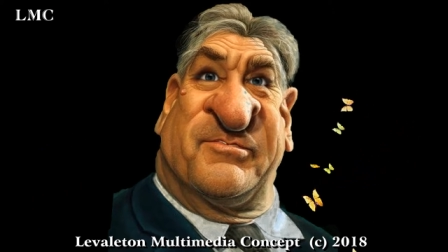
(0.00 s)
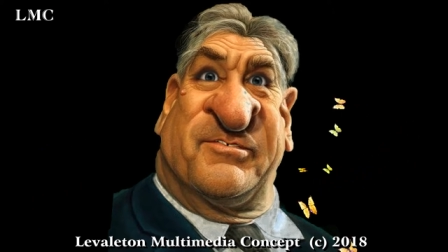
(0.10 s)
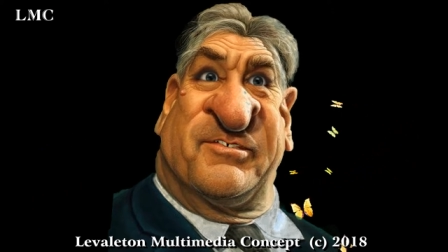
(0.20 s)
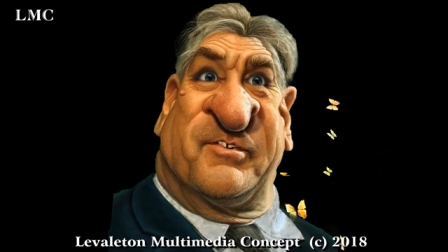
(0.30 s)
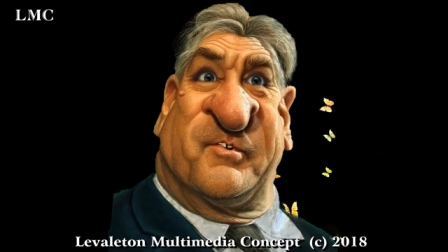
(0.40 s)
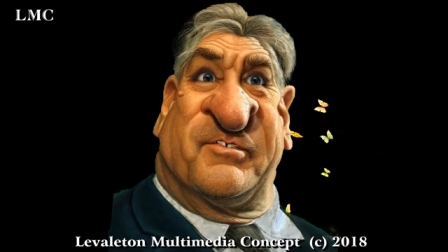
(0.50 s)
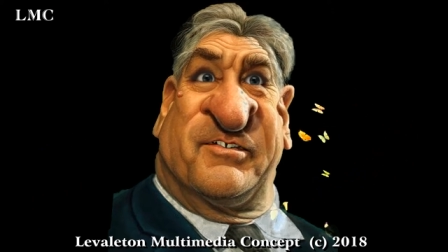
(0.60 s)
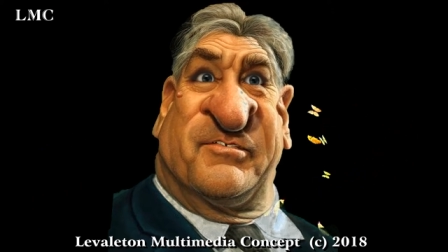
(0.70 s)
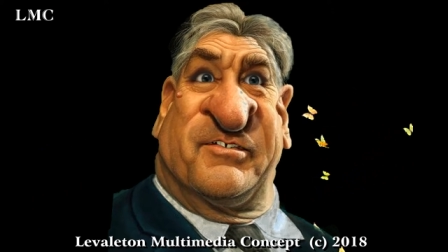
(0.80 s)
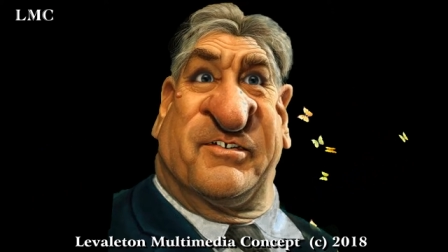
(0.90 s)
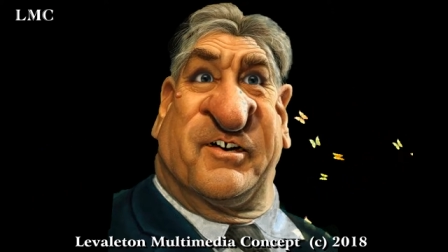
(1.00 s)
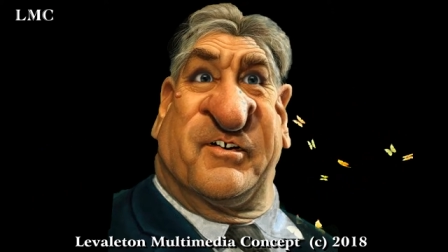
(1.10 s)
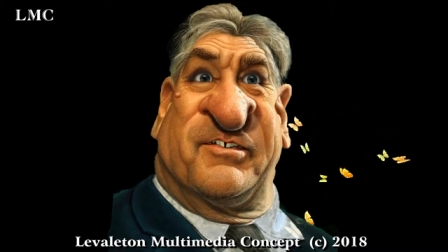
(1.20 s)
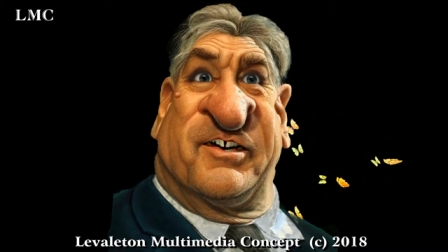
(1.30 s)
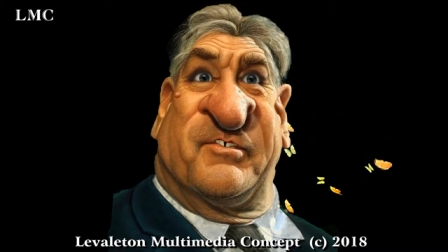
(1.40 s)
Que souhaitez-vous faire
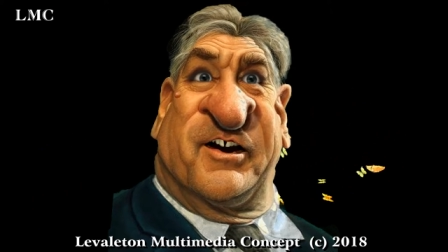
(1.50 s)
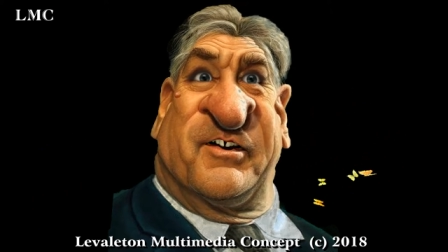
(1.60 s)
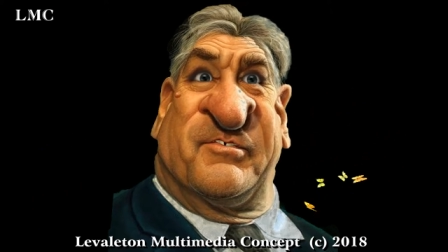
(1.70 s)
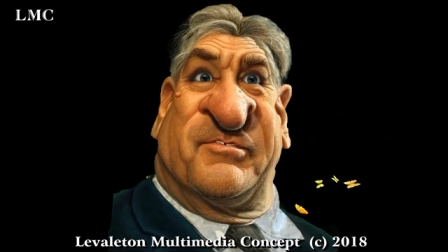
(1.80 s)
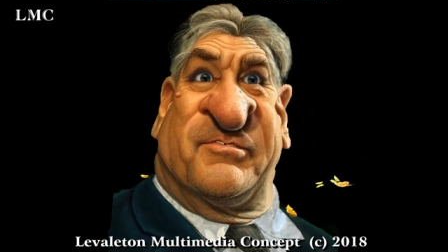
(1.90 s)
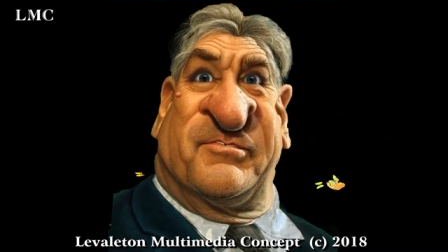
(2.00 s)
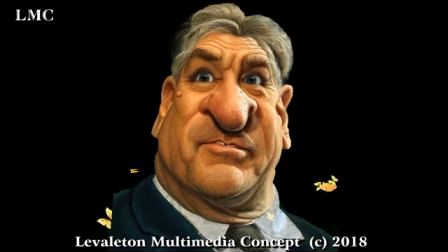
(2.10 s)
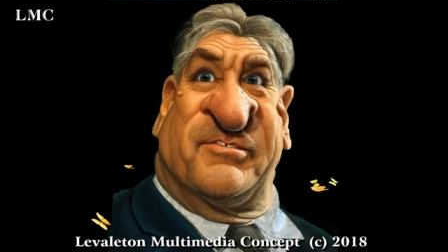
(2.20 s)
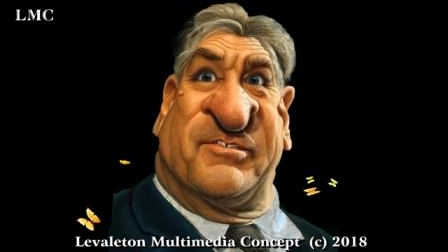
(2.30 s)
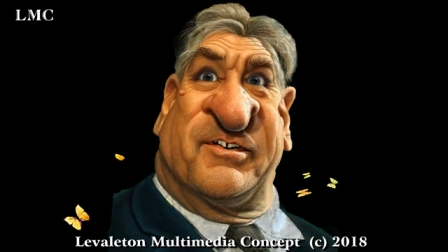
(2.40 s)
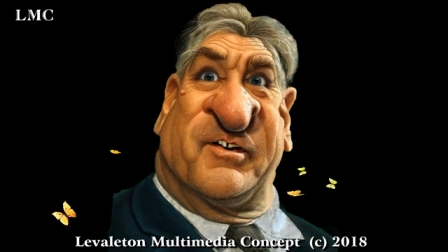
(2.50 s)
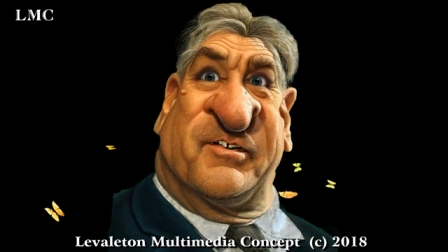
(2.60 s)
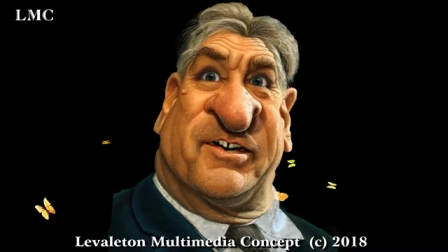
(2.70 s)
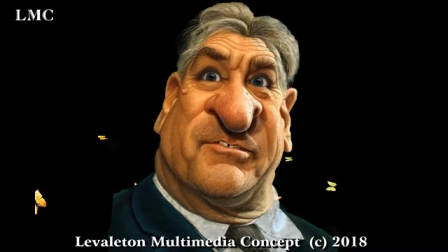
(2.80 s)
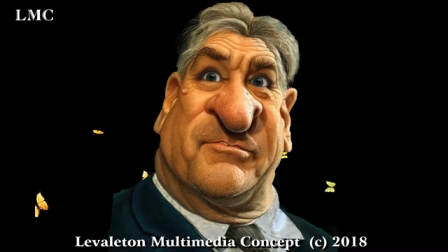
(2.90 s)
dans cinq ans Vivre
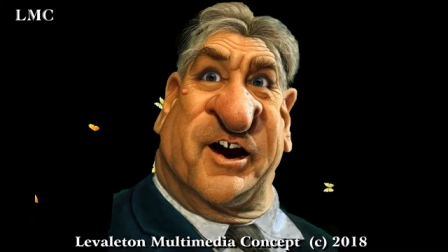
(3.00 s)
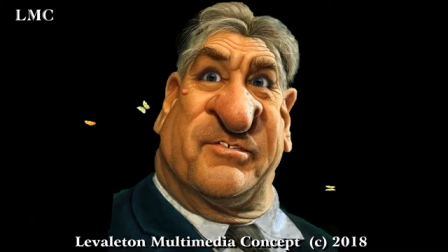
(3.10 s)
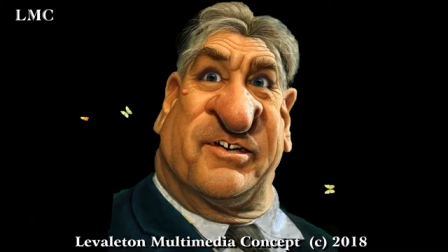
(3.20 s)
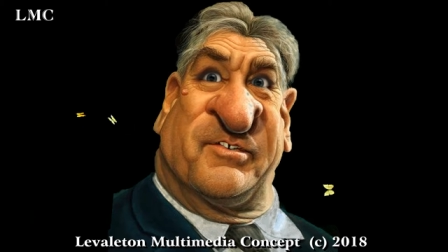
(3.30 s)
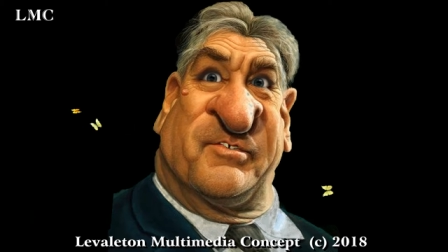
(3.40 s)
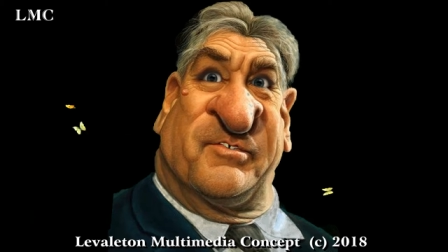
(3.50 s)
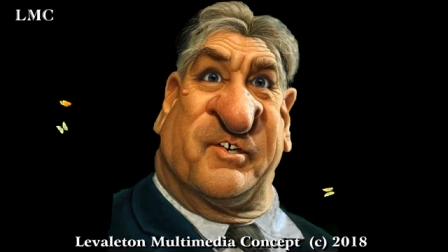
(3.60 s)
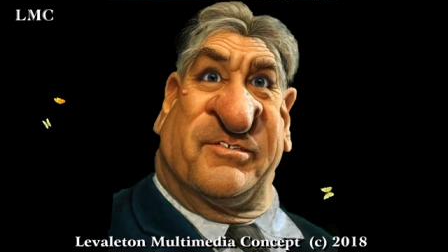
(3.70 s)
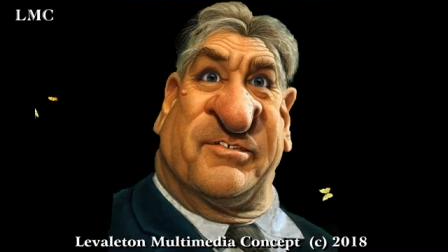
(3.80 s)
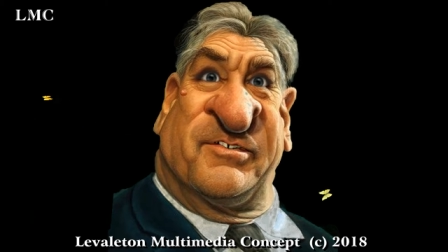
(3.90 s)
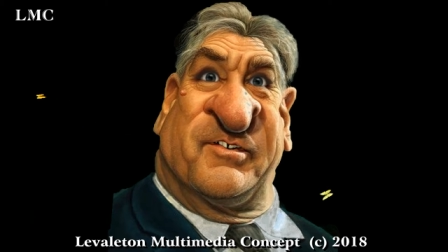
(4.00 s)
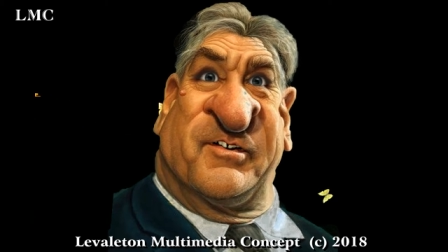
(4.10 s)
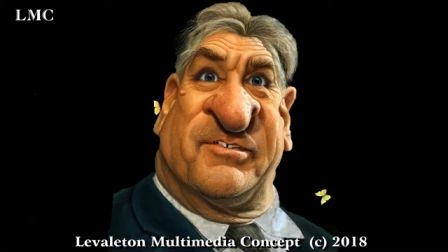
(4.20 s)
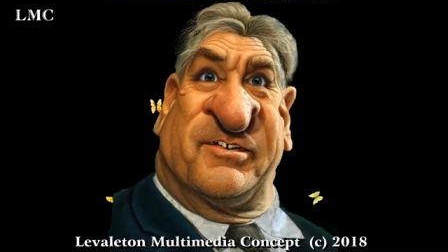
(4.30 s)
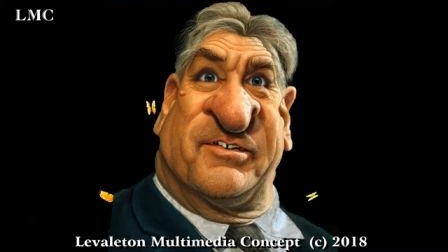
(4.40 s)
aux Bahamas avec un top modèle
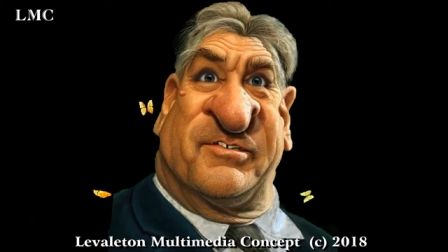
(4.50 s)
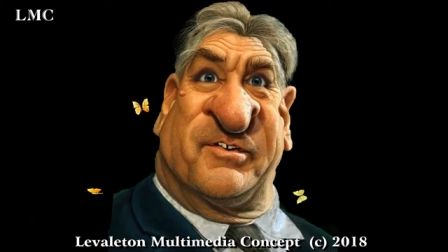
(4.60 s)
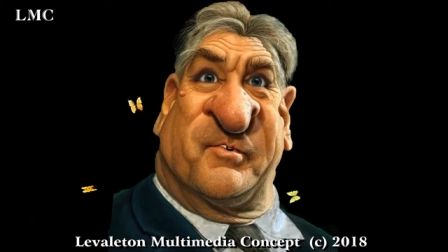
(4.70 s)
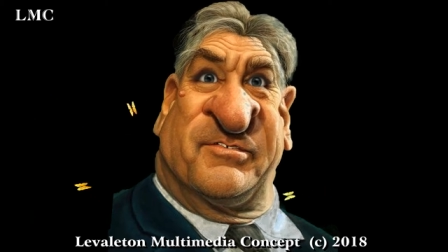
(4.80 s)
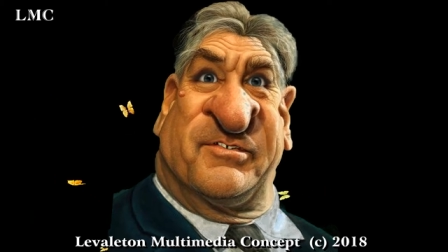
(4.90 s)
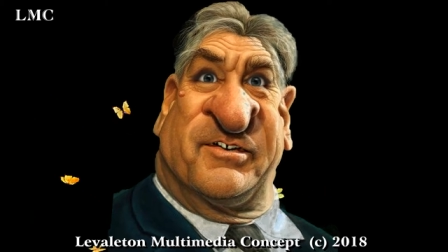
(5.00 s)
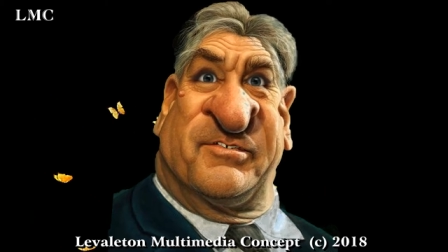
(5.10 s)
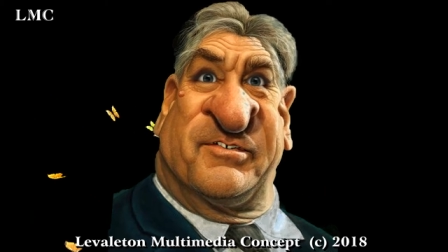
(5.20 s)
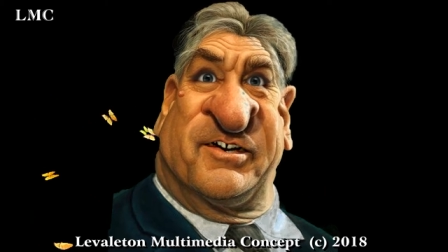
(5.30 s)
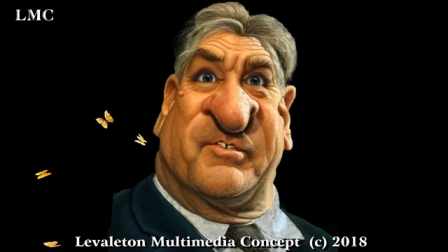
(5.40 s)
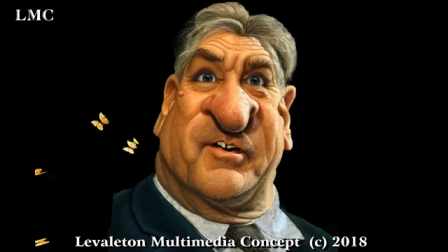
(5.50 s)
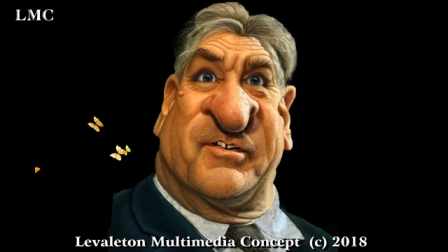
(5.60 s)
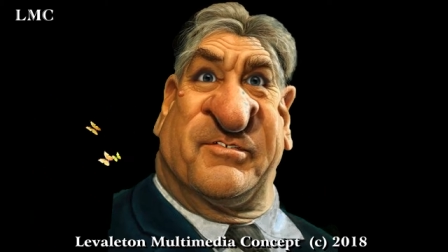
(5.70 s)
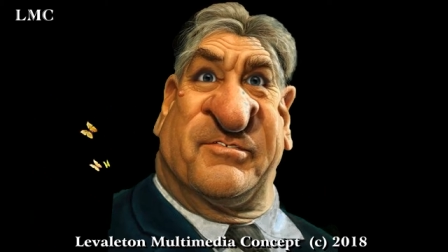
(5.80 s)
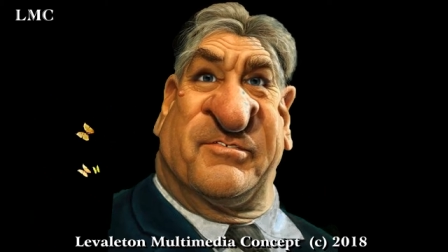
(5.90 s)
richissime, et qui
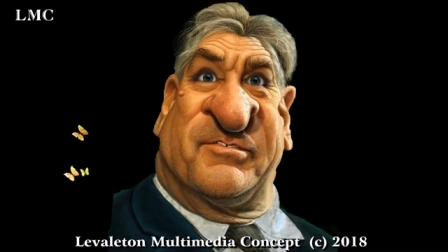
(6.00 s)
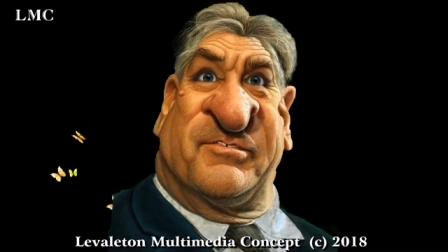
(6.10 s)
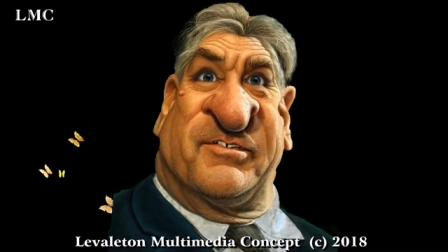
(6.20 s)
m'adore.